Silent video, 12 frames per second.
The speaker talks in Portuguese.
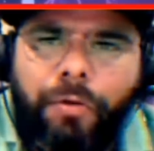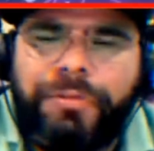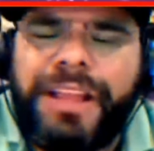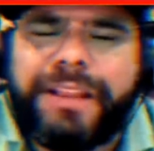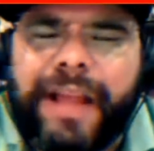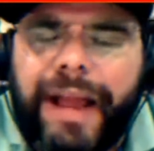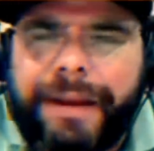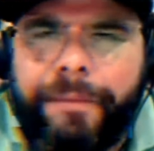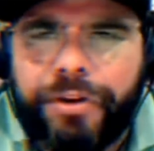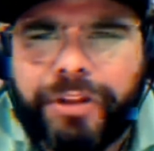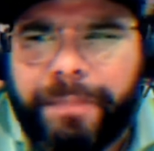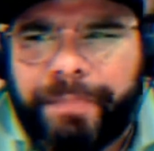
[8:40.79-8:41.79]
Um detalhe
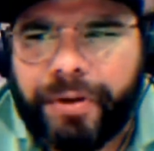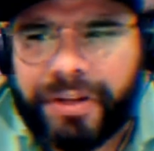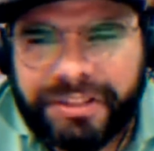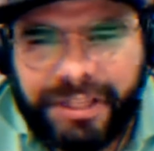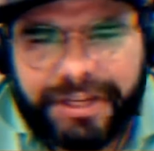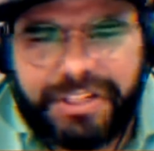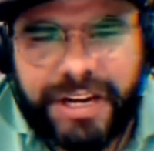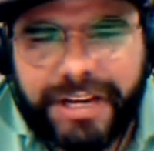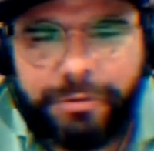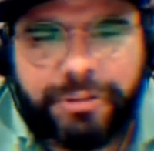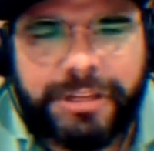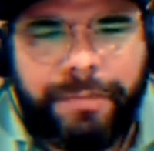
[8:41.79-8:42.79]
muito importante é que
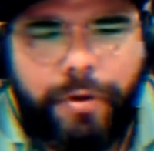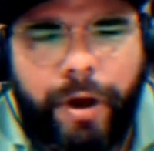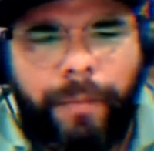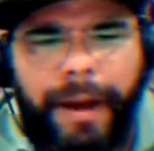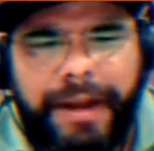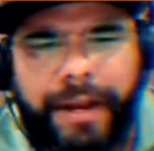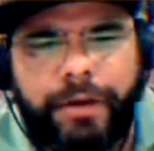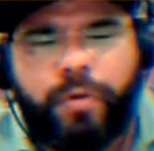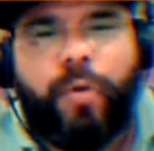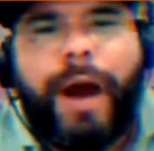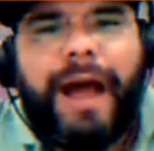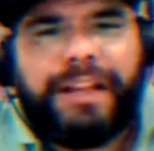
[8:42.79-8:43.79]
o Samuel Mariano,
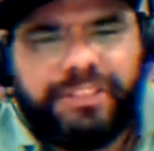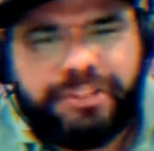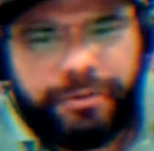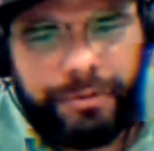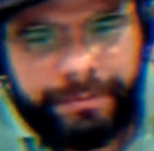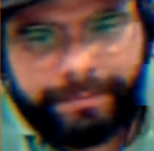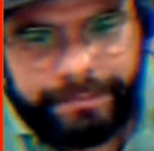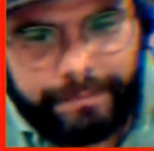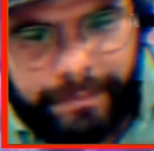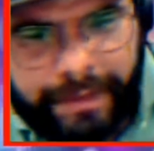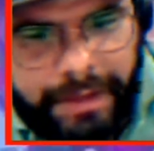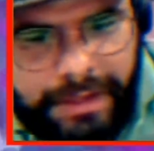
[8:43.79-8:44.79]
o astro,
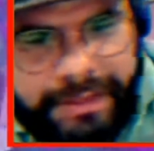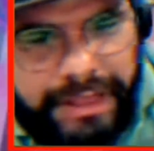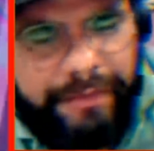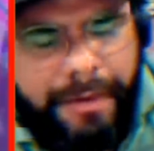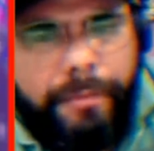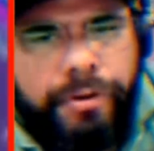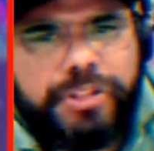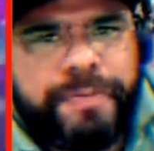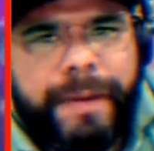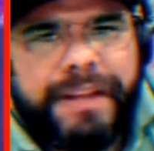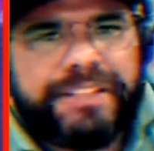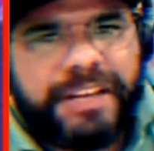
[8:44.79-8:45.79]
dava muitos
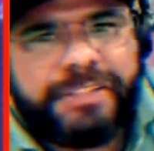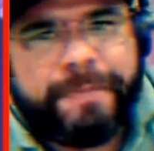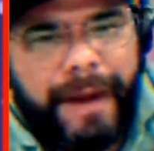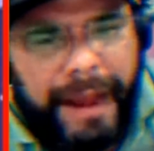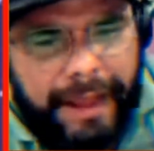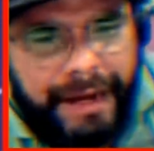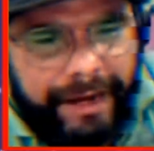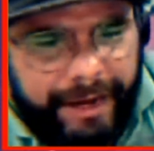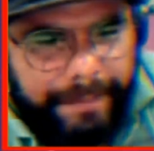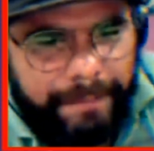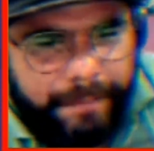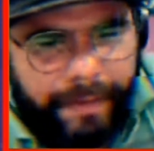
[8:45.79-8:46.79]
presentes para ela,
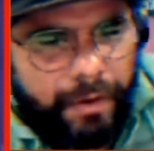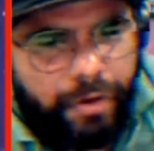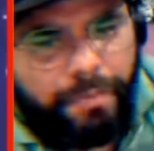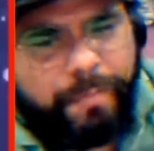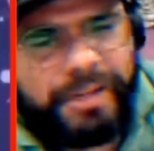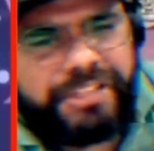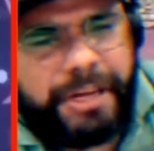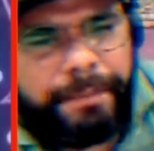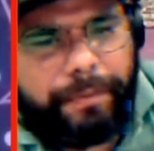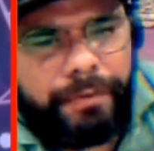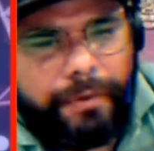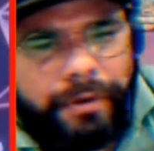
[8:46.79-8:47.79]
né? Como por
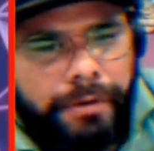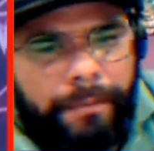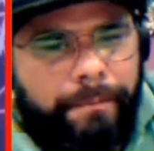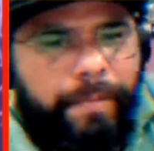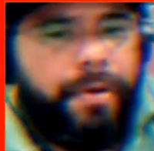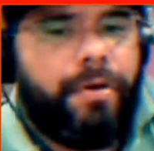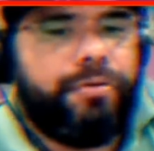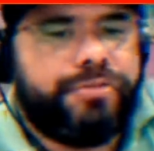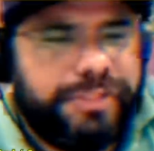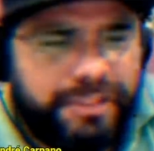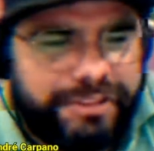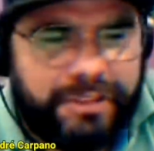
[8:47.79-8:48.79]
exemplo,
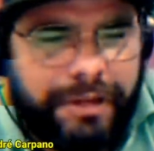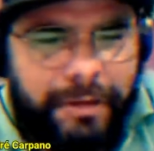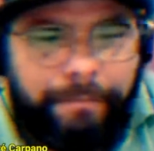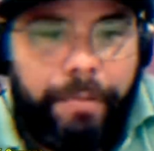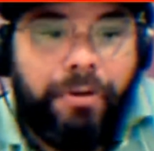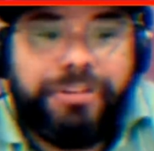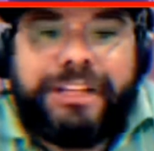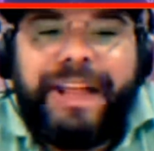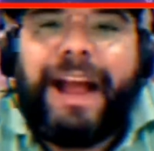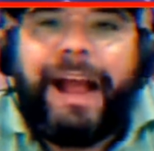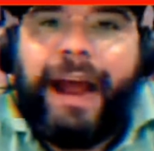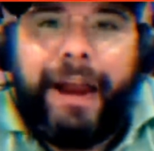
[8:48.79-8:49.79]
bolsas, bolsa da
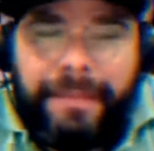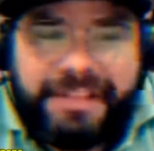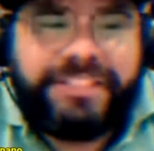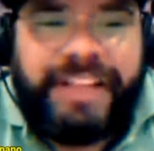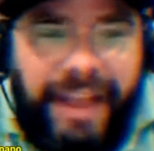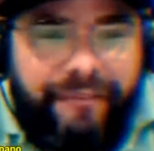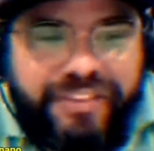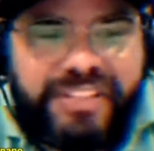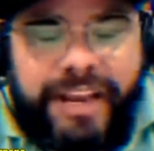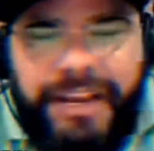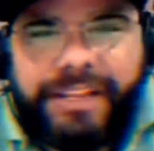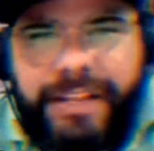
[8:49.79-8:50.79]
Carmen Steffes
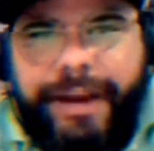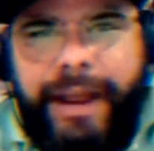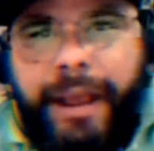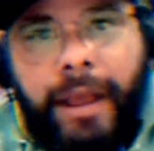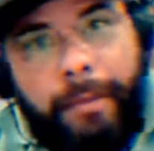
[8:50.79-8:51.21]
ainda, né?